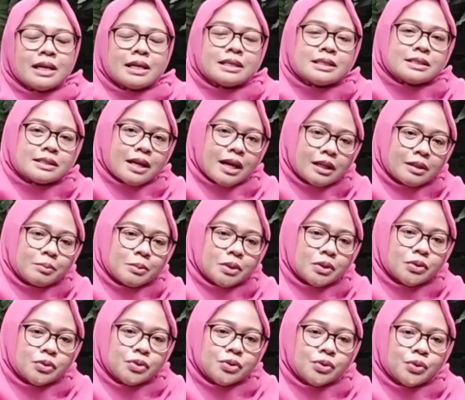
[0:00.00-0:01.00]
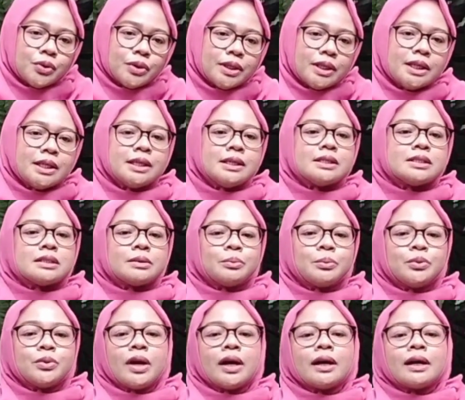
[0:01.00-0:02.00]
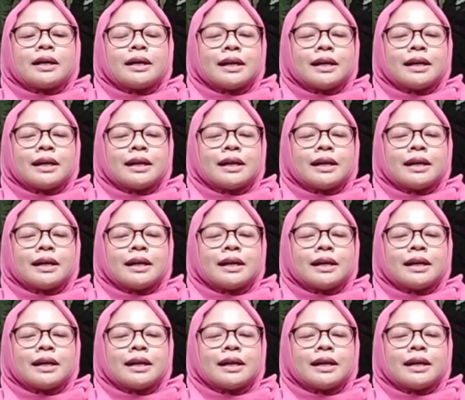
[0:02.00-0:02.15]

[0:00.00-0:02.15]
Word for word: Saat mengunjungi sebuah